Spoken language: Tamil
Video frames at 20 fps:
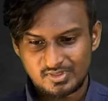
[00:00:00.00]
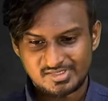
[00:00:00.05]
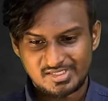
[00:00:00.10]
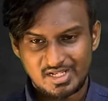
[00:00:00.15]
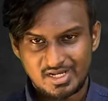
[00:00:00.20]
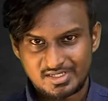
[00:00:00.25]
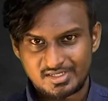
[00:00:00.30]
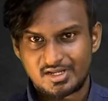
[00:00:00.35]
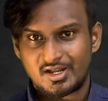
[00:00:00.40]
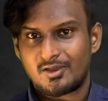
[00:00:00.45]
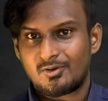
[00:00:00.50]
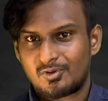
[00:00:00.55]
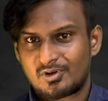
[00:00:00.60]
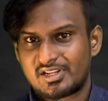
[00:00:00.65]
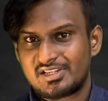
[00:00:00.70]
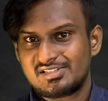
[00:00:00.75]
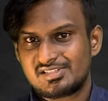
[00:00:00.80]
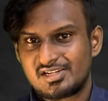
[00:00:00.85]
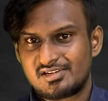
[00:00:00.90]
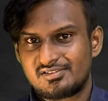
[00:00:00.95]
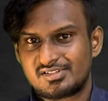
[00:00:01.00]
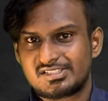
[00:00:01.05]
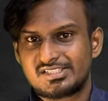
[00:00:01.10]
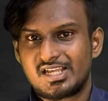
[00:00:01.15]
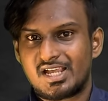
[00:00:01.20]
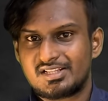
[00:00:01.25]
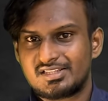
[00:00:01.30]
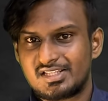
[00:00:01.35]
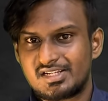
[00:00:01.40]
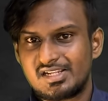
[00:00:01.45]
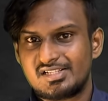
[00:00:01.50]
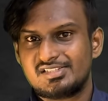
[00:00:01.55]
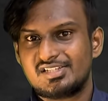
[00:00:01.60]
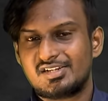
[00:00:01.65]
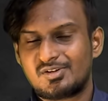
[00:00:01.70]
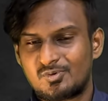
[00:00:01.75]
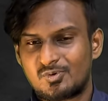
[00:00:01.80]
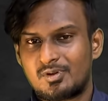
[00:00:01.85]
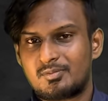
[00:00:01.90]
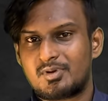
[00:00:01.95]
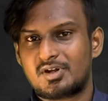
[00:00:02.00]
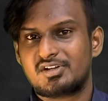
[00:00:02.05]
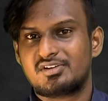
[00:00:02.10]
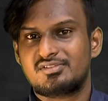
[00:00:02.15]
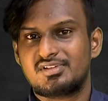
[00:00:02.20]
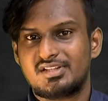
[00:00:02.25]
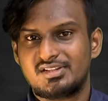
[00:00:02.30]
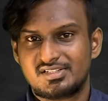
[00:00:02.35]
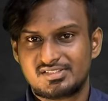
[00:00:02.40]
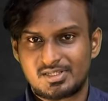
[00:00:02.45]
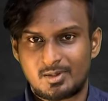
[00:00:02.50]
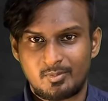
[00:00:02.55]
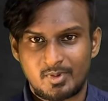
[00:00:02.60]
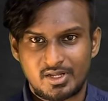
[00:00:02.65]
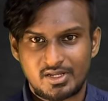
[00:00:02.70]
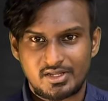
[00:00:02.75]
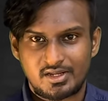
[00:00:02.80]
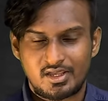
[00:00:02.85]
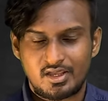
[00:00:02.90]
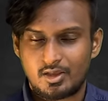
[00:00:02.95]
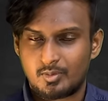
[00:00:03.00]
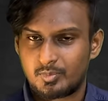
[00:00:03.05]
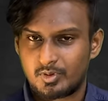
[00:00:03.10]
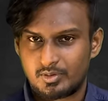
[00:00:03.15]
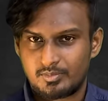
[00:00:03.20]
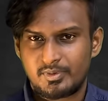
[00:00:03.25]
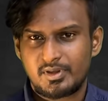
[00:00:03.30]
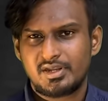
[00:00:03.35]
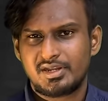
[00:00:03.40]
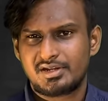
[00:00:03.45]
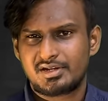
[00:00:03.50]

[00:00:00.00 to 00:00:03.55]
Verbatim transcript: செலக்டடாக ஒரு ரீஜன் வச்சு அந்த ரீஜனுக்குள்ளே மட்டும்தான் இந்த சம்மரினை ஆப்ரேட் பண்ணிக்கிட்டு